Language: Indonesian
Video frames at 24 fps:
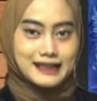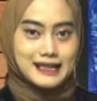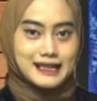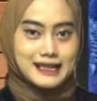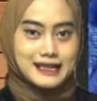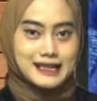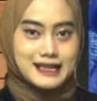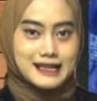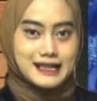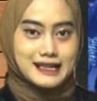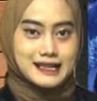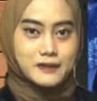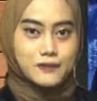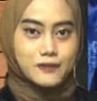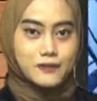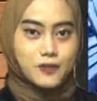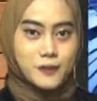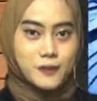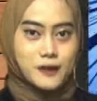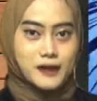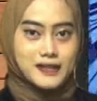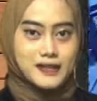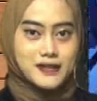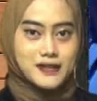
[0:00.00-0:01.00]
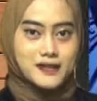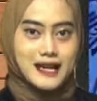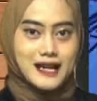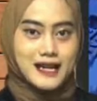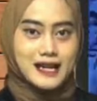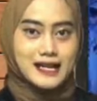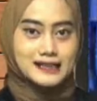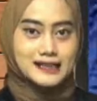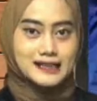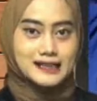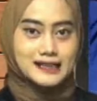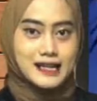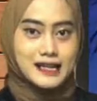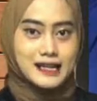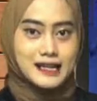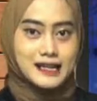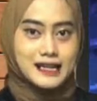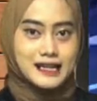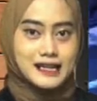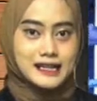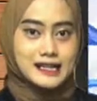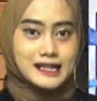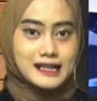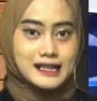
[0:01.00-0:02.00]
Semua pekerjaan
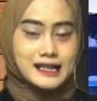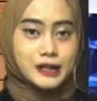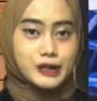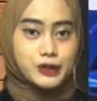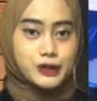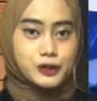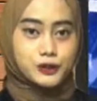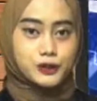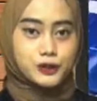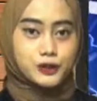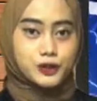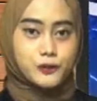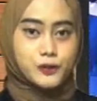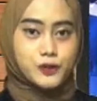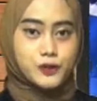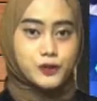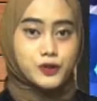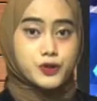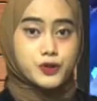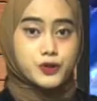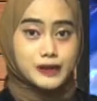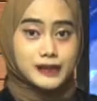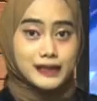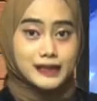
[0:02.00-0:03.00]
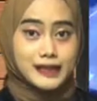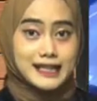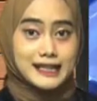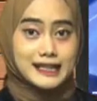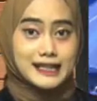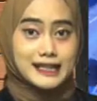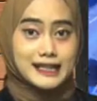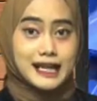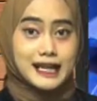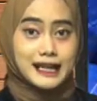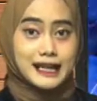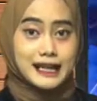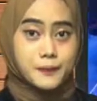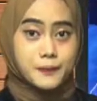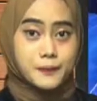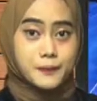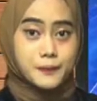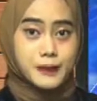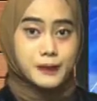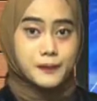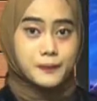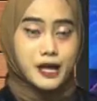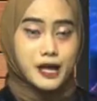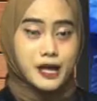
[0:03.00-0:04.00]
didedikasikan untuk mewujudkan harapan
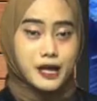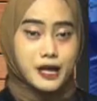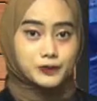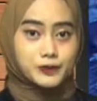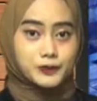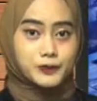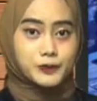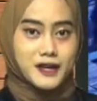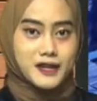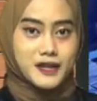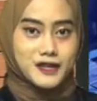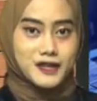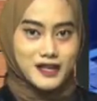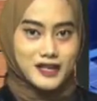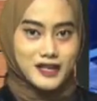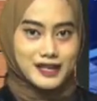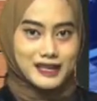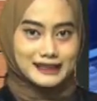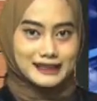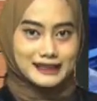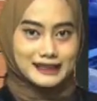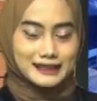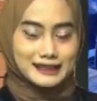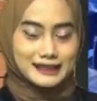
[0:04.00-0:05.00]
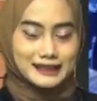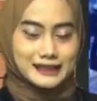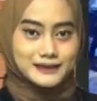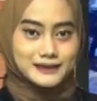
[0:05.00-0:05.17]
baru masyarakat.